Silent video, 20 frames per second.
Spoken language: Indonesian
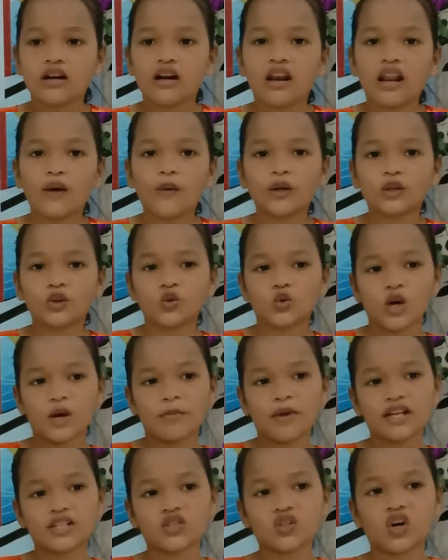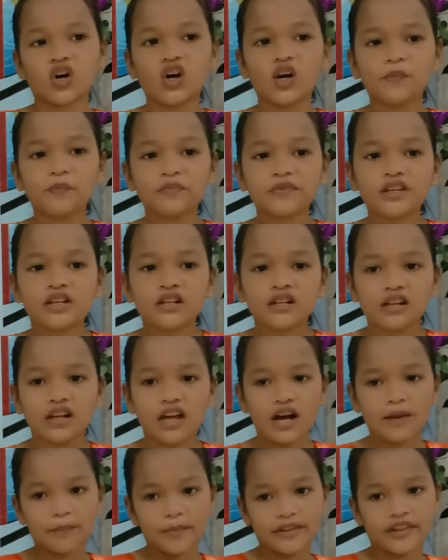Lewat tukang bakso, li
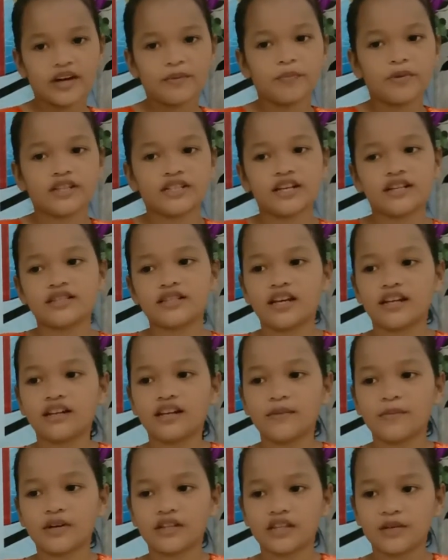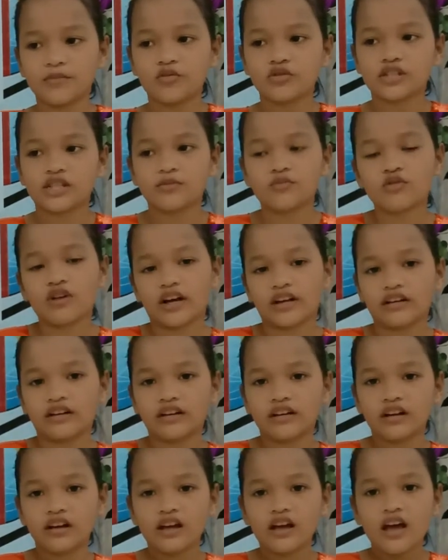ampan empat jesen lima ribu si buat.
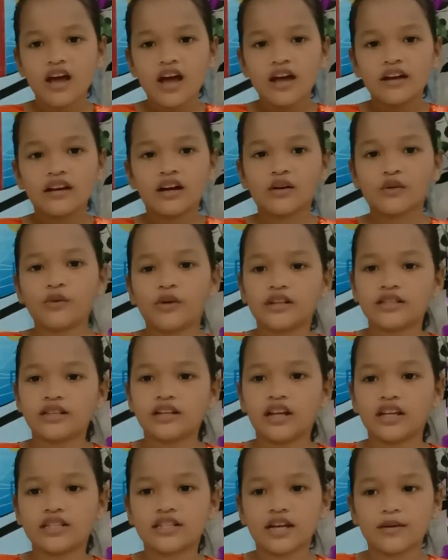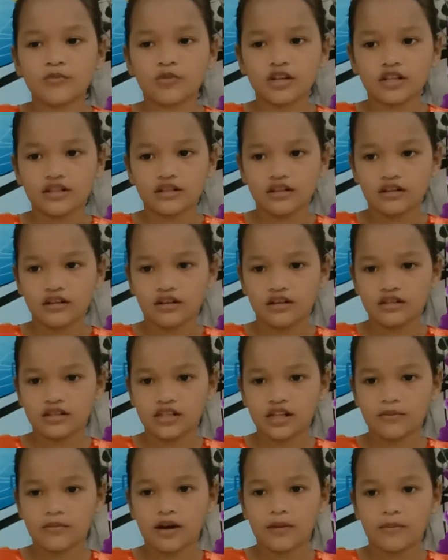Nak kui sendi jemut uh,
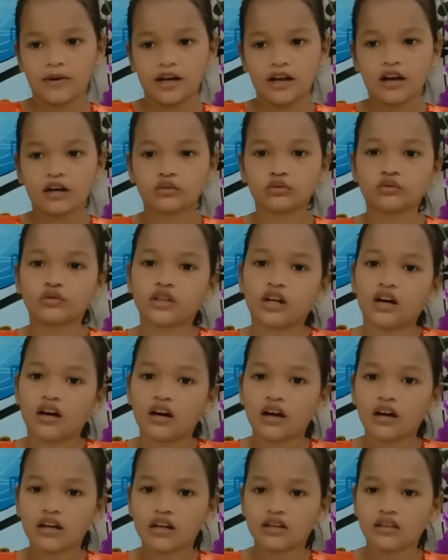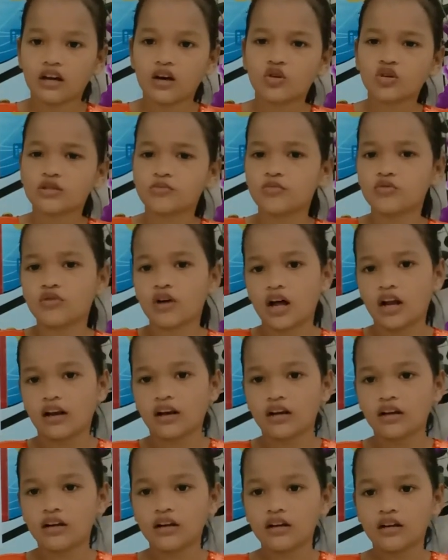sen eh, mama, laku tah kita mau terbual.
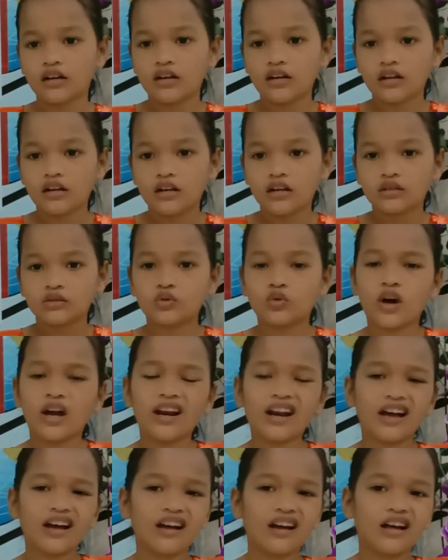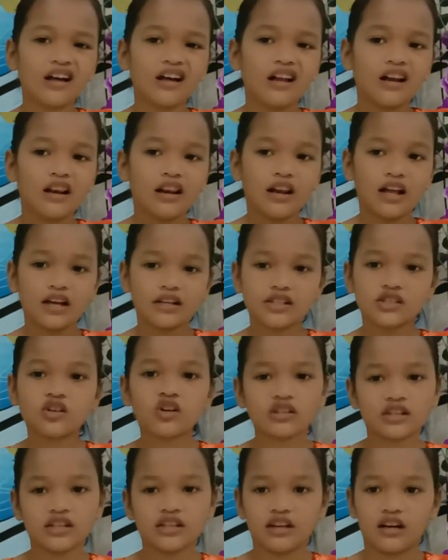Tuhanlah,
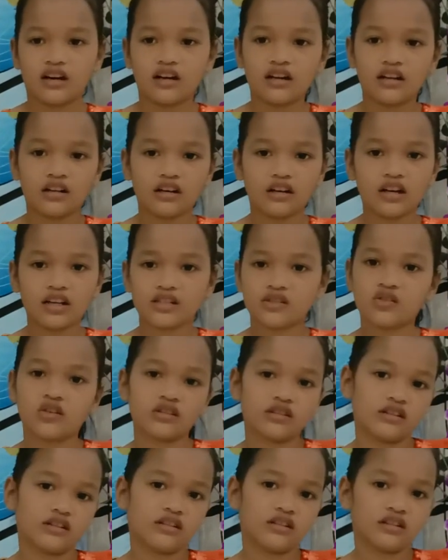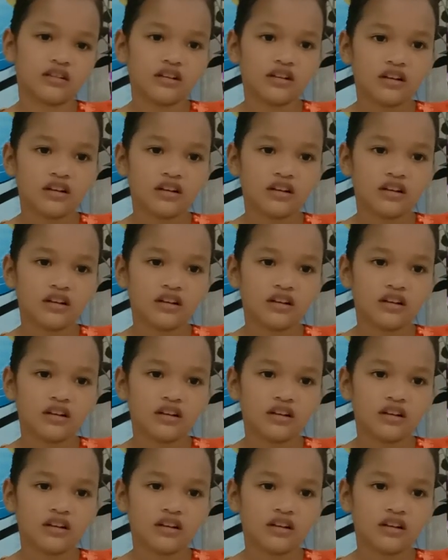lasor iya, lasor.